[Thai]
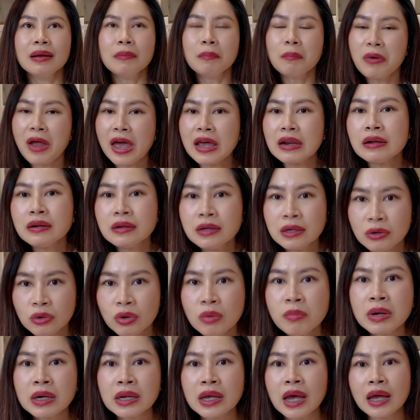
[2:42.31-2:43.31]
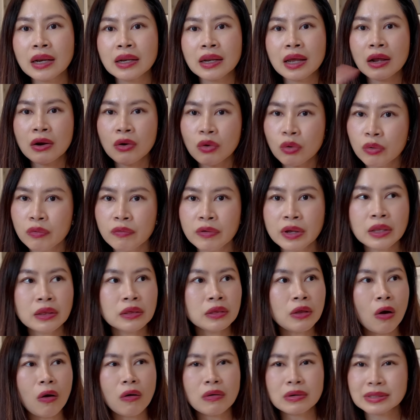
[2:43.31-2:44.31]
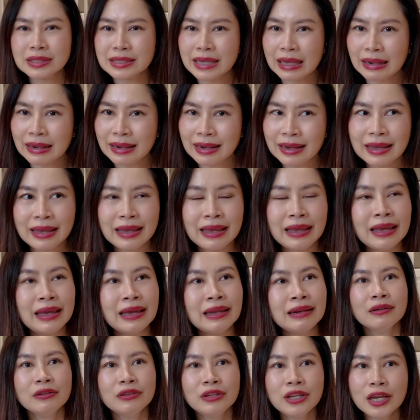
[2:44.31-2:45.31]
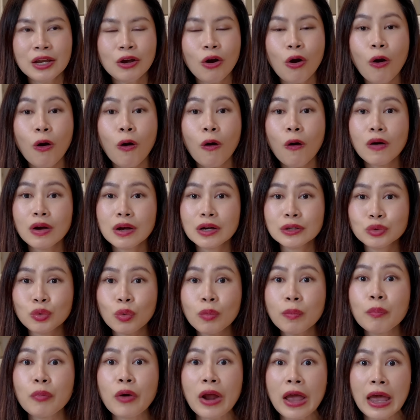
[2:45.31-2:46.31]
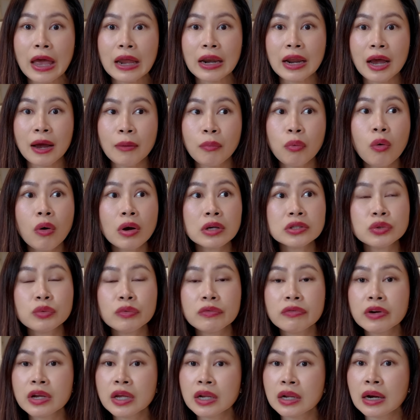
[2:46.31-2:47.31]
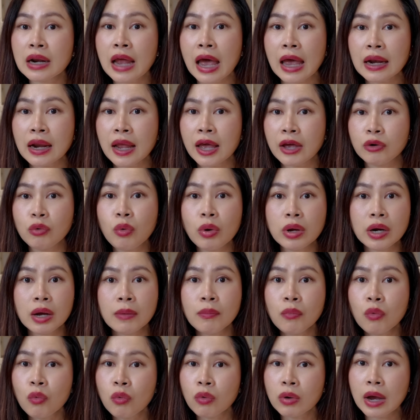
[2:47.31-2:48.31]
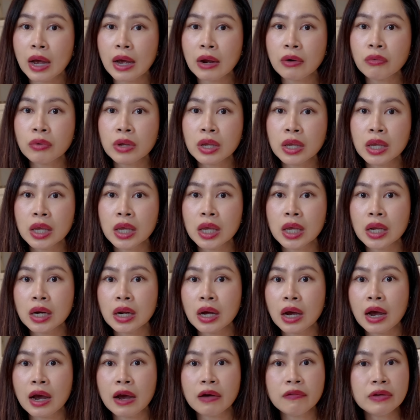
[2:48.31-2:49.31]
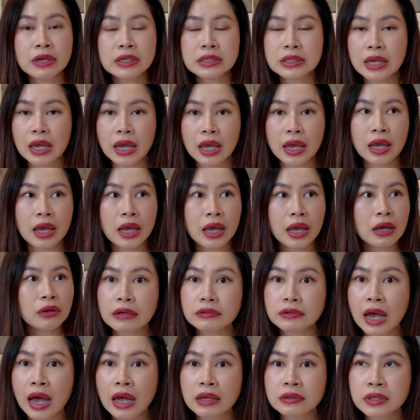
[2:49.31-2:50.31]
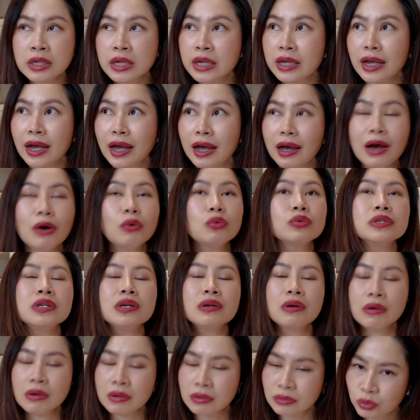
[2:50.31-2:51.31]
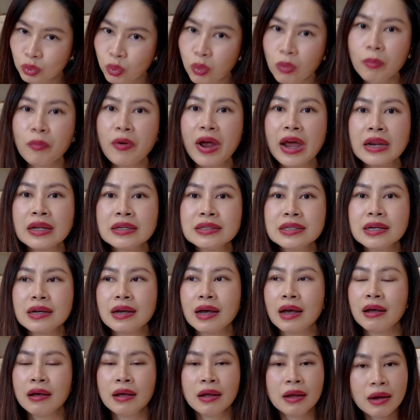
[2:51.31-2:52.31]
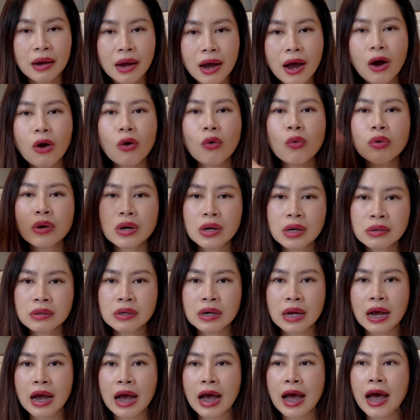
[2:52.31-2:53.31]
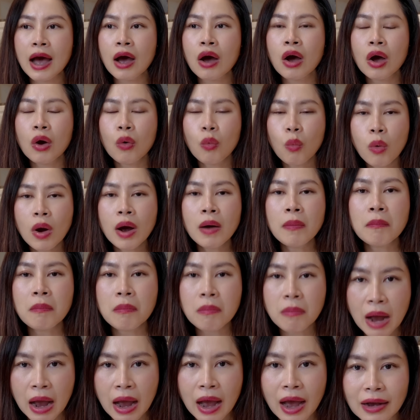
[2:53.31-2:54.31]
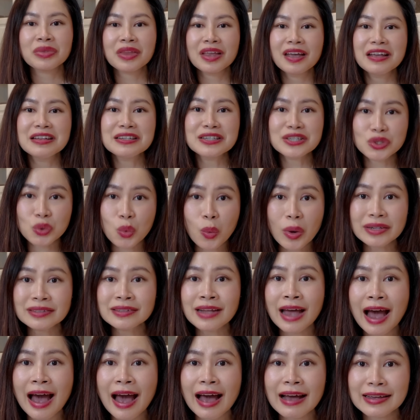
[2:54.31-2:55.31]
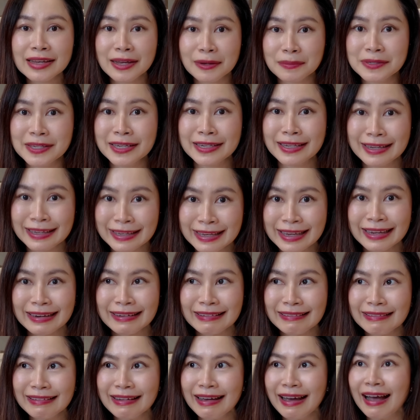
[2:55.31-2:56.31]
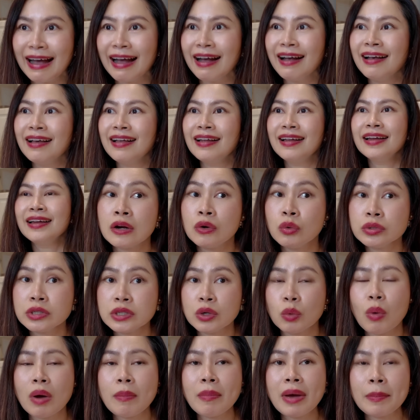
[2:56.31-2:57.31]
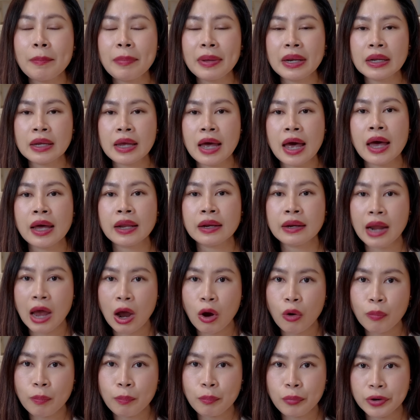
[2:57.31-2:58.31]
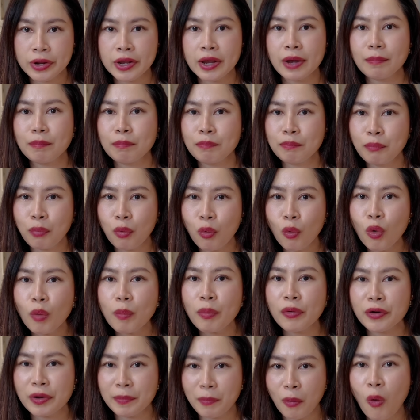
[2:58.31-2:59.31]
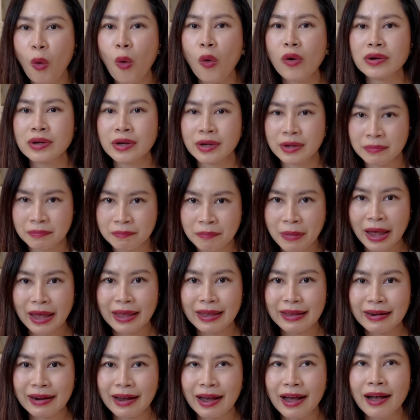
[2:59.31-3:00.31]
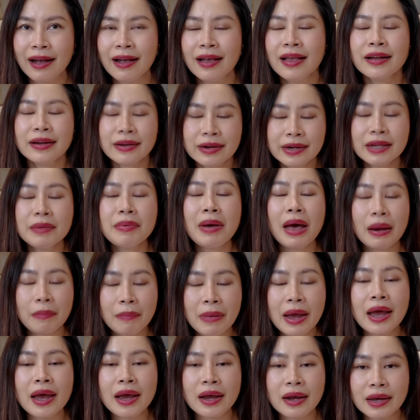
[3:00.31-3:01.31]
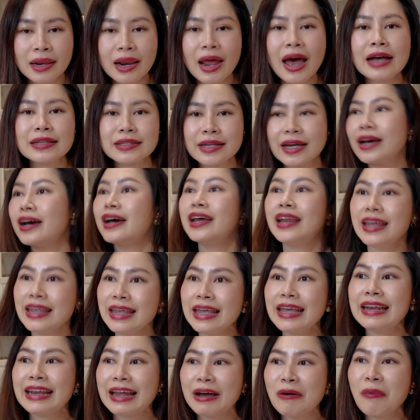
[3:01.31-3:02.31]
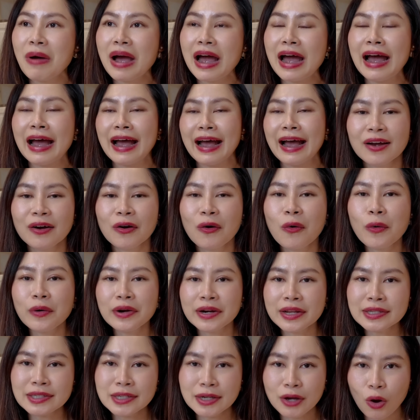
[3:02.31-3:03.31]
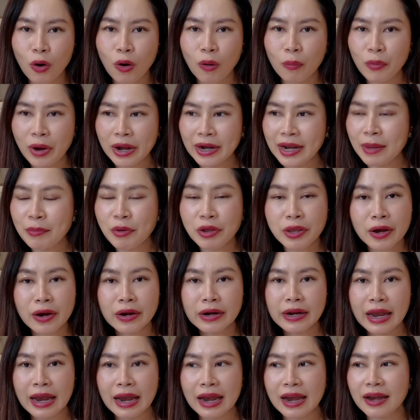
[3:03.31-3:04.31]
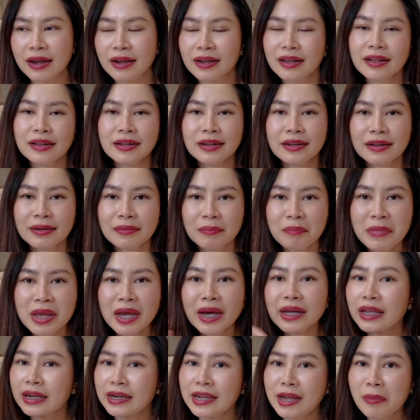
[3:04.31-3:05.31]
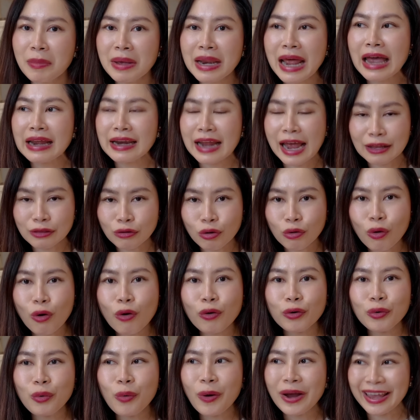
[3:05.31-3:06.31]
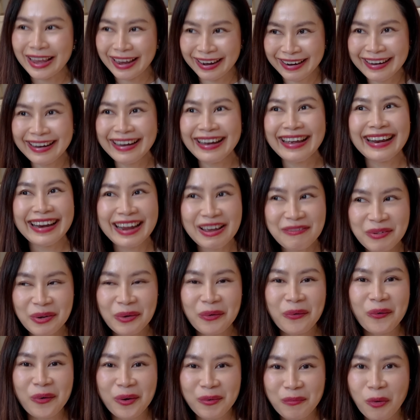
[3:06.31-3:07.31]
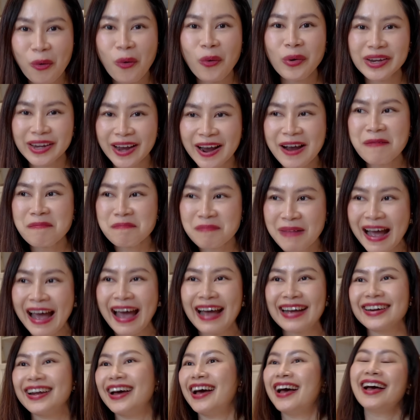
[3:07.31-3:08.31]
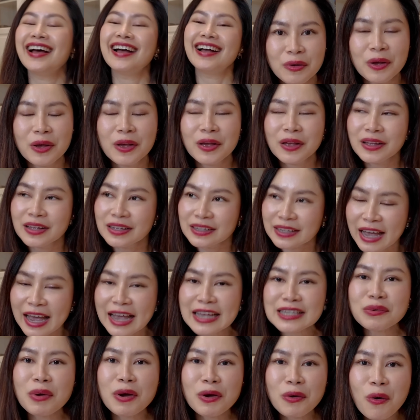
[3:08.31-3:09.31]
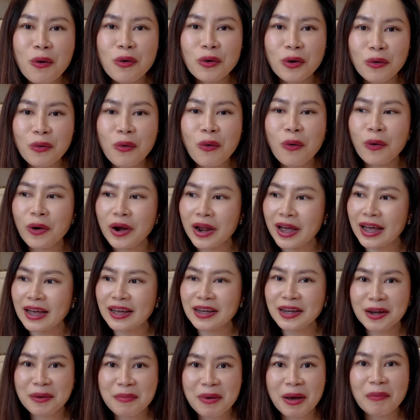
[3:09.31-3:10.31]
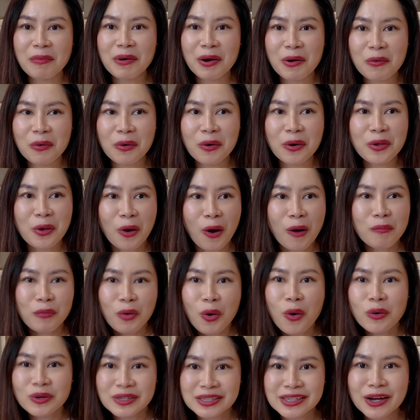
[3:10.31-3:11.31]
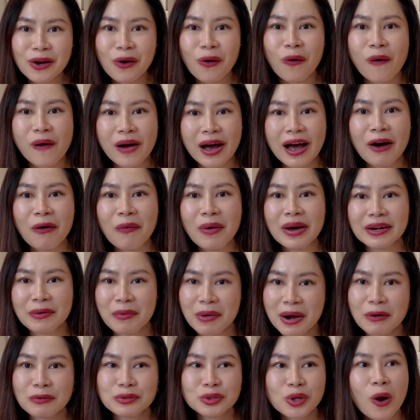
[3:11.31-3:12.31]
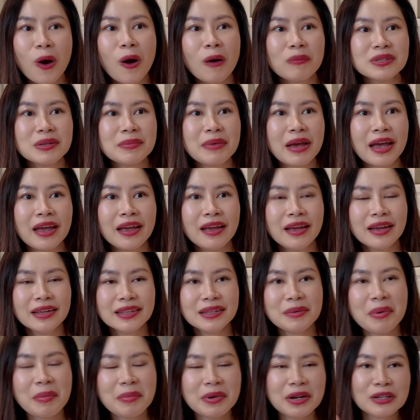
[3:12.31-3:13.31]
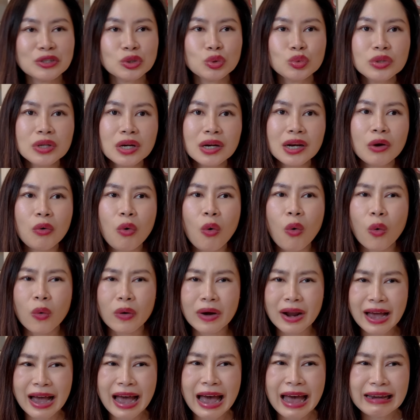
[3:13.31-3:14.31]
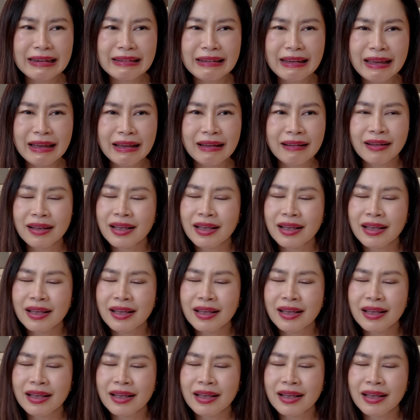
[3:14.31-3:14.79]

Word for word: แบรนด์อื่นก็เหมือนกันนะลุยวิตตองเซนลีน ดีออคือทุกแบรนด์อะพวกจูเวลรี่ทั้งหลายแหละด้วยนะ บูการีนะคะ VCAคาเทีย เอาจริง เออ ทุกแบรนด์จริงๆอะเขาขึ้นราคาเวิร์มาก สวนทางกับเศรษฐกิจนะคะ รู้สึกว่ามันเป็นการเอาเปรียบผู้บริโภคเกินไปนะคะ คือที่ผ่านมาเราอาจจะเคยได้ยินนะว่าคนที่ซื้อของแบรนด์นี้ไม่เยอะเนี่ย มีเงินอย่างเดียวไม่ได้นะต้องโง่ด้วยเออเนี่ยมีคนพูดเยอะมากนะคะใครจะว่าโง่ก็โง่นะคะคือแบบเราก็ยอมโง่ซื้อของเขาอะเพราะเราชอบใช่ไหมแต่ม่อถึงจุดหนึ่งเราโห ราคาเนี้ย